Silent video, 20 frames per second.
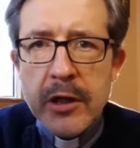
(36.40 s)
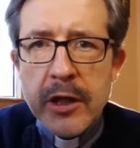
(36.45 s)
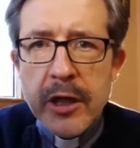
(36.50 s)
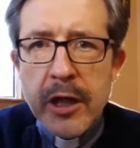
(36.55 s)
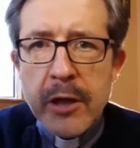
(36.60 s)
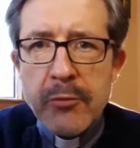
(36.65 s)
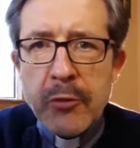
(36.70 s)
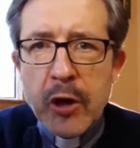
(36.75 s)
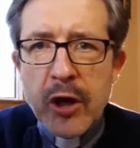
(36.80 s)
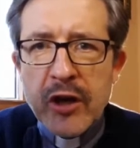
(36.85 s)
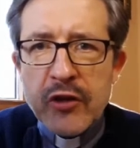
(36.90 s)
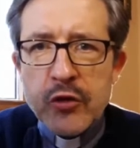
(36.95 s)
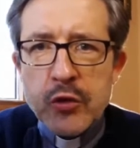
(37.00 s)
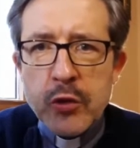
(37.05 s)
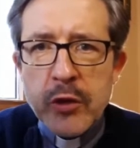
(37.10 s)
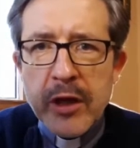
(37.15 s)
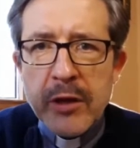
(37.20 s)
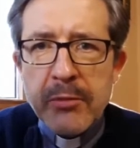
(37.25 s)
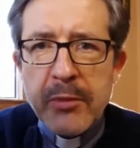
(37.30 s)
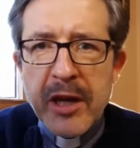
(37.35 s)
I
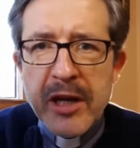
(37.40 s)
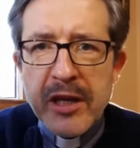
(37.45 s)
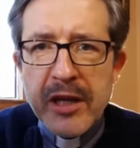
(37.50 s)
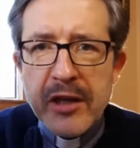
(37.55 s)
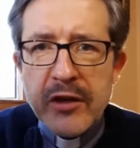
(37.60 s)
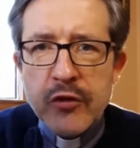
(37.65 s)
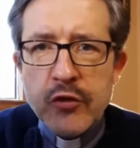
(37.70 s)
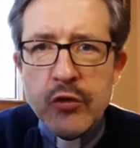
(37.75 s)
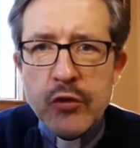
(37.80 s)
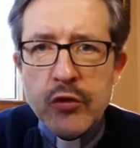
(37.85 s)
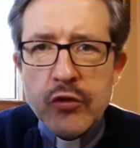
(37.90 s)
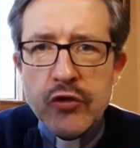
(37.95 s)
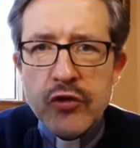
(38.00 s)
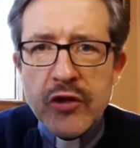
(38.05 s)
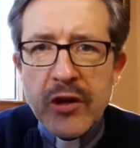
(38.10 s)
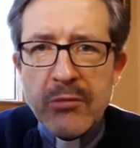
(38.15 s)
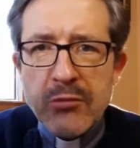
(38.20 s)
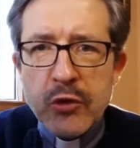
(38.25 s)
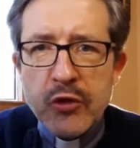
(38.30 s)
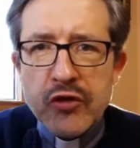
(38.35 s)
pokazuje Pan Jezus
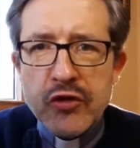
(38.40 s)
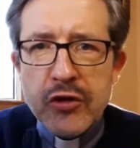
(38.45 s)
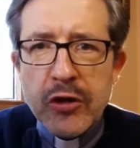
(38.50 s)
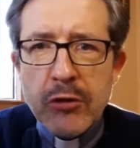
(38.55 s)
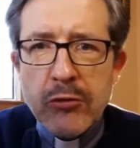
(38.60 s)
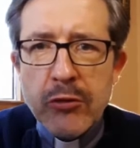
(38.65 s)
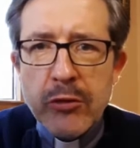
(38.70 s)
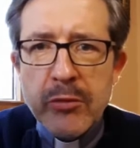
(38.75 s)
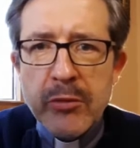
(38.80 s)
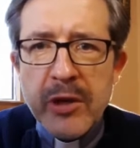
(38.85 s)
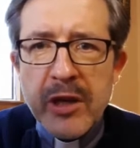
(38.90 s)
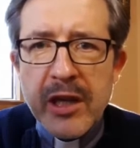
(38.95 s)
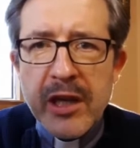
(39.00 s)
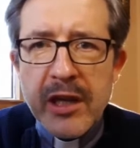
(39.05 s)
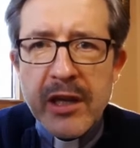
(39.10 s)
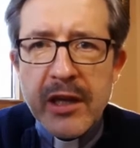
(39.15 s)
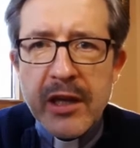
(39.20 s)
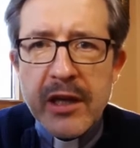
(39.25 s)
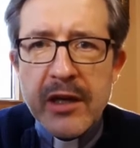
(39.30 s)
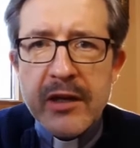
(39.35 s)
apostołom
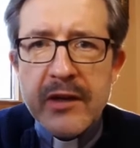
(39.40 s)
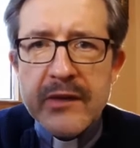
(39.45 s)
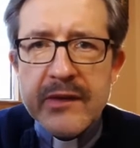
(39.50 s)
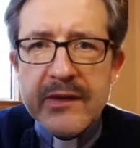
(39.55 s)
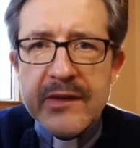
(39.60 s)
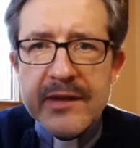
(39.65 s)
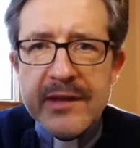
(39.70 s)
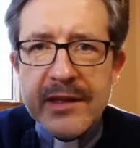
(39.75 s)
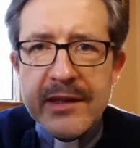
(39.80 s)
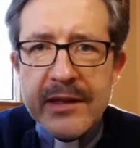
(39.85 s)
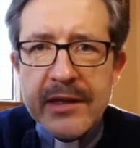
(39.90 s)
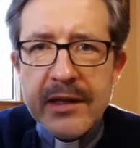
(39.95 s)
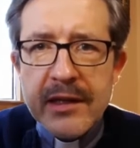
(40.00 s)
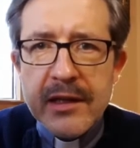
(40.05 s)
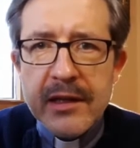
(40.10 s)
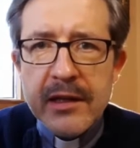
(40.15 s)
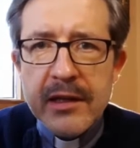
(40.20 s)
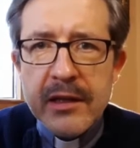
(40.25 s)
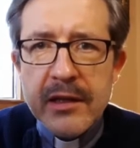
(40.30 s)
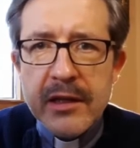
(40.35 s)
ich styl
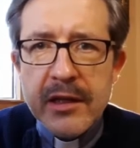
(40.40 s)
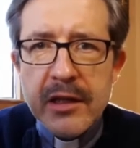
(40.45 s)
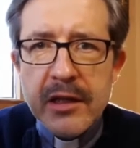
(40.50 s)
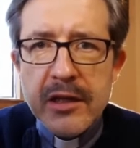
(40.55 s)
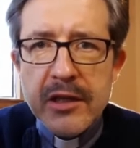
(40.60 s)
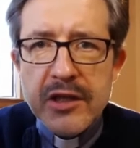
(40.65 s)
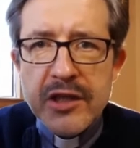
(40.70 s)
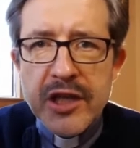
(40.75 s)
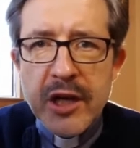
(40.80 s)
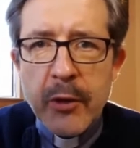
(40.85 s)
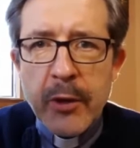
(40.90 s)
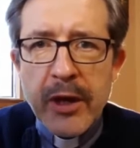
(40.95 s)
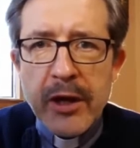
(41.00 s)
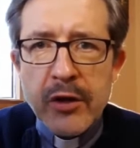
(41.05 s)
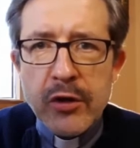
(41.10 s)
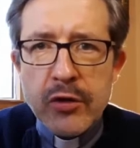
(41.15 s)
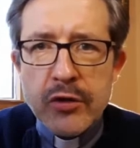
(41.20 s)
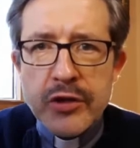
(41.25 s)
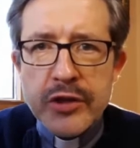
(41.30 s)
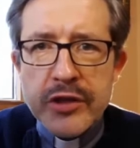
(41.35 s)

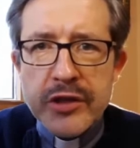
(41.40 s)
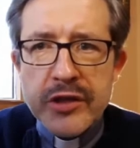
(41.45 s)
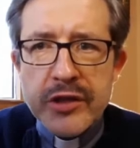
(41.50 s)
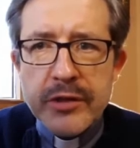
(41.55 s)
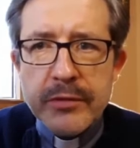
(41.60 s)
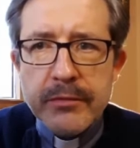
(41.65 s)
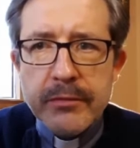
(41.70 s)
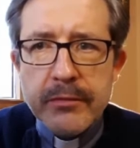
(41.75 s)
działalności.